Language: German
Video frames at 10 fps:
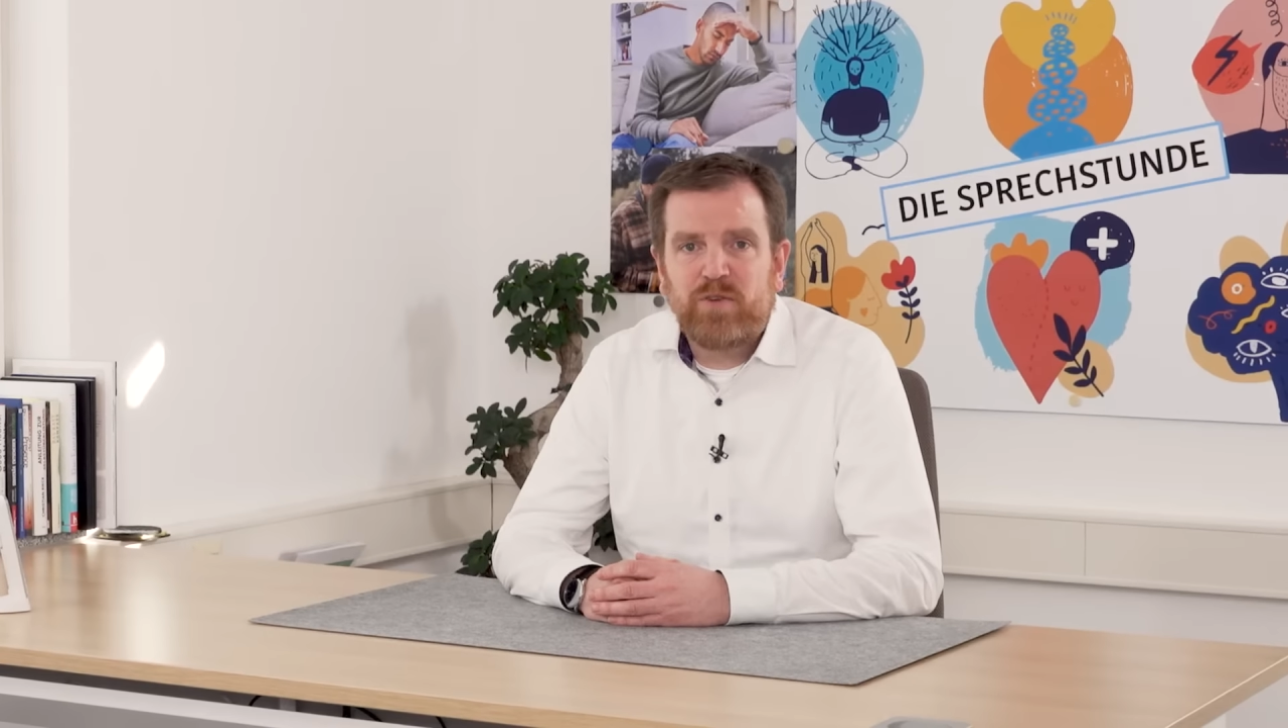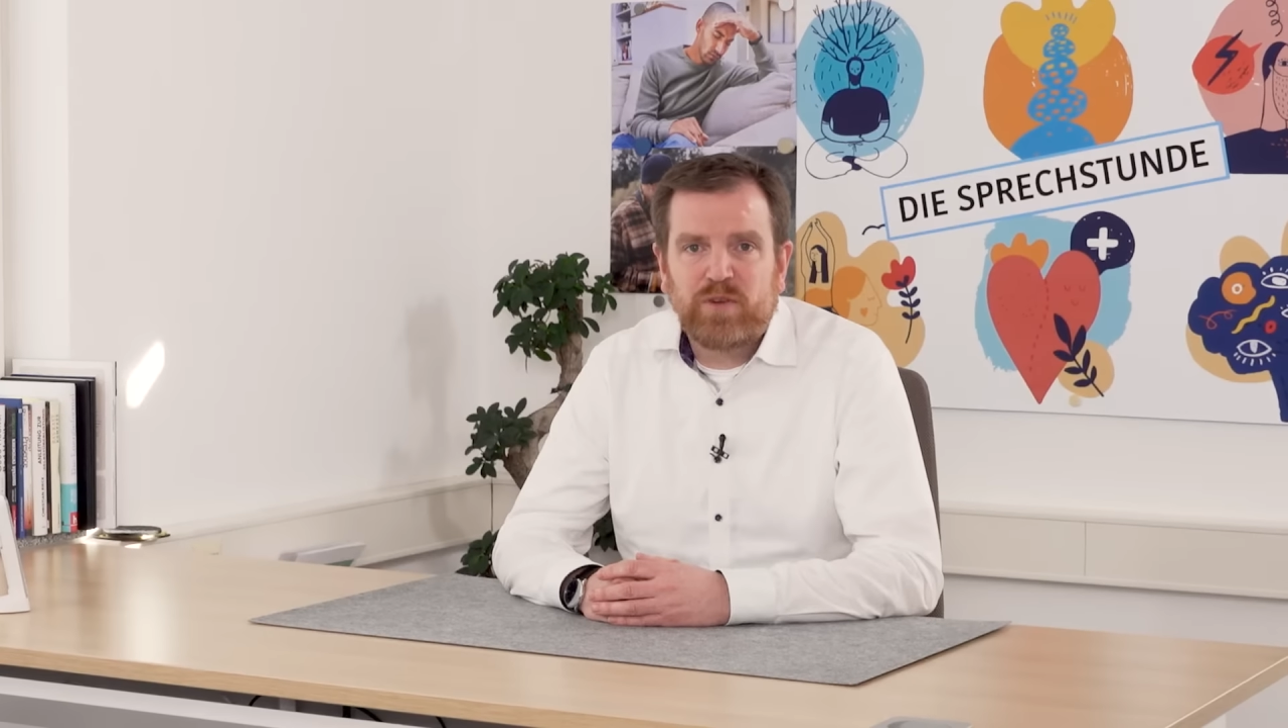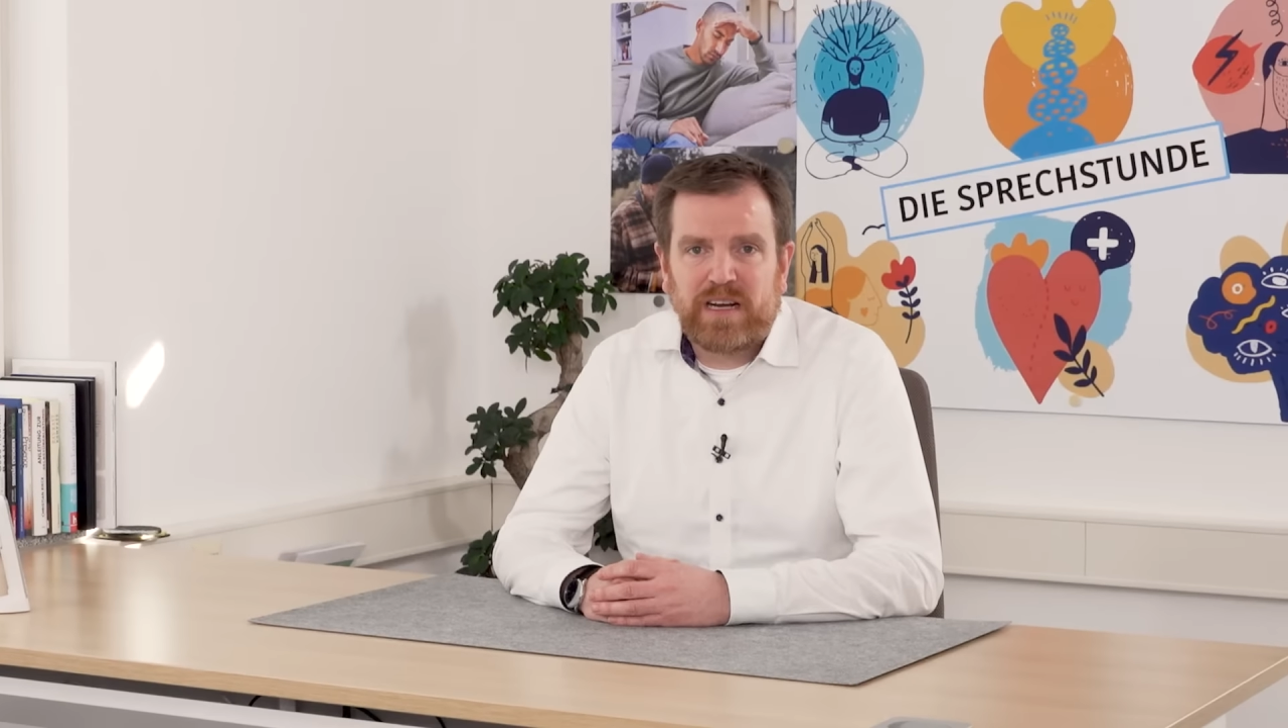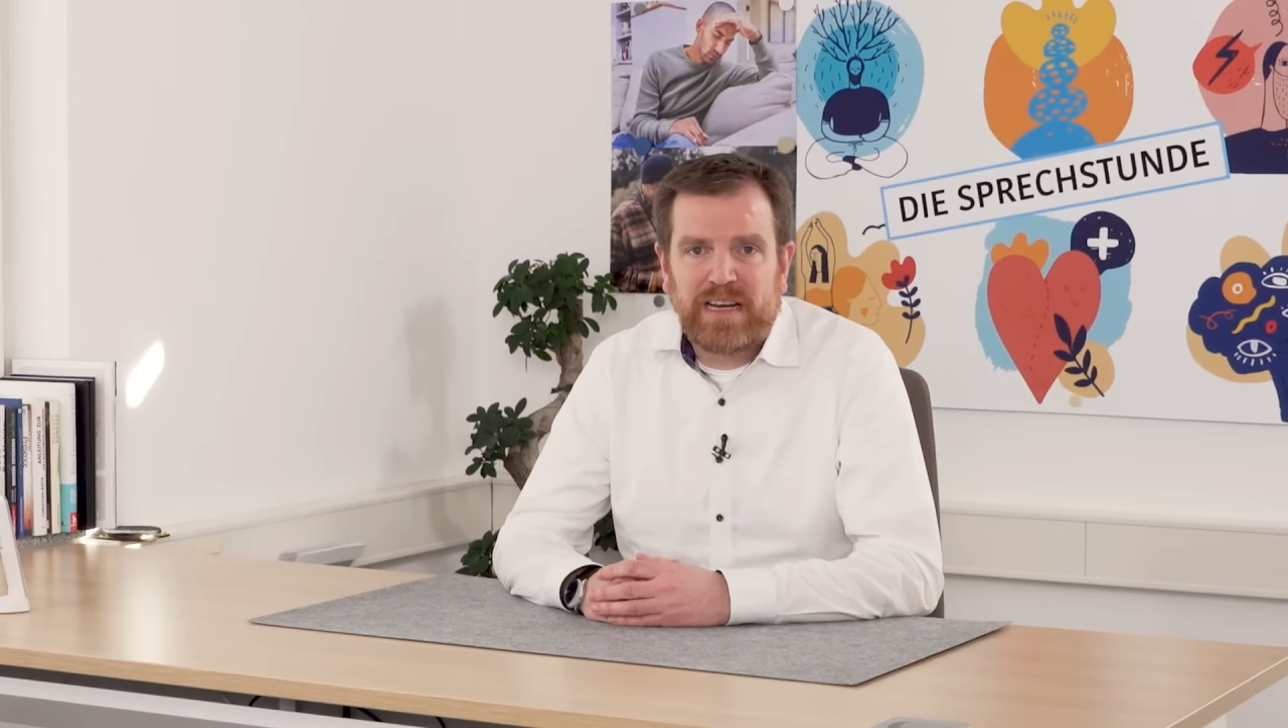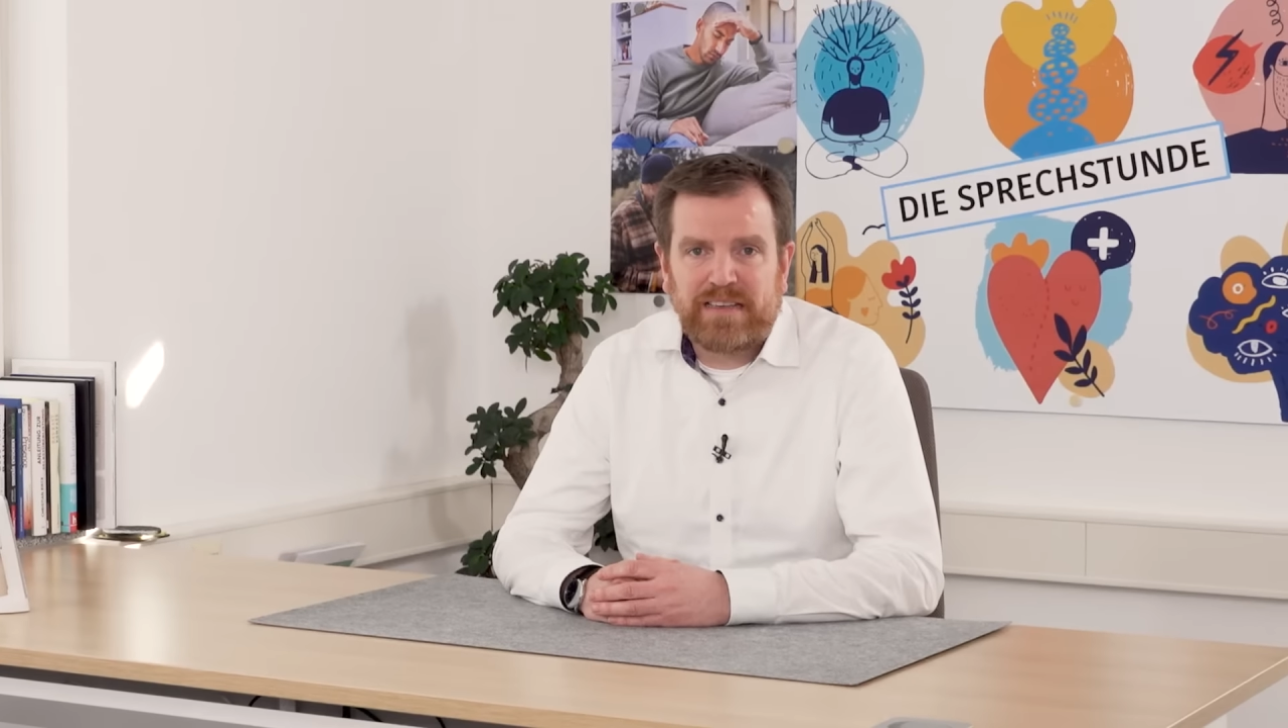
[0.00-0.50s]

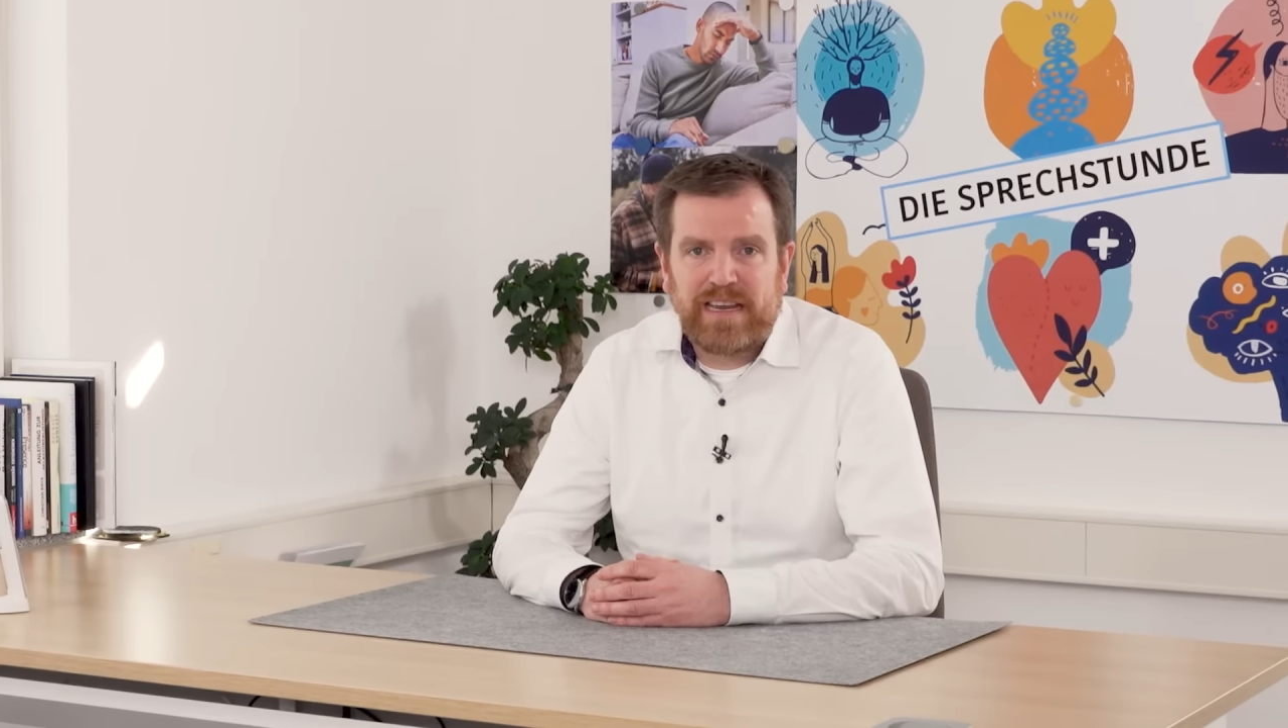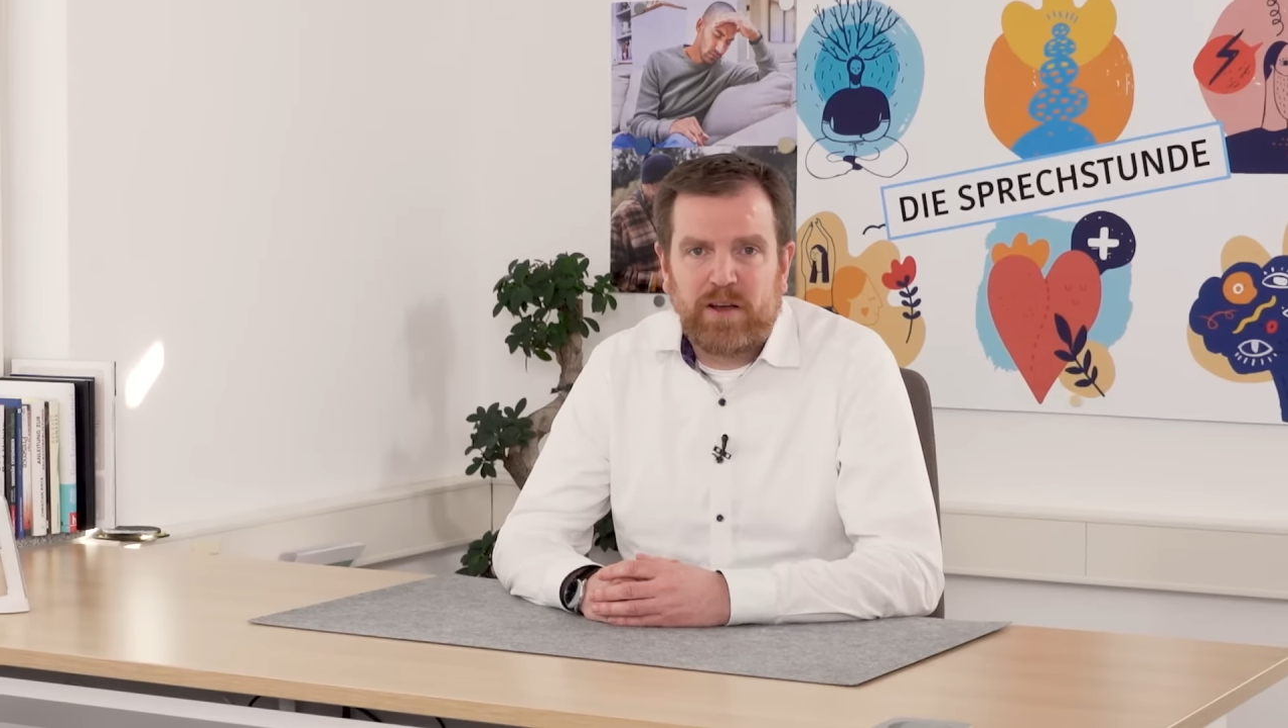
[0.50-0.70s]
und klick die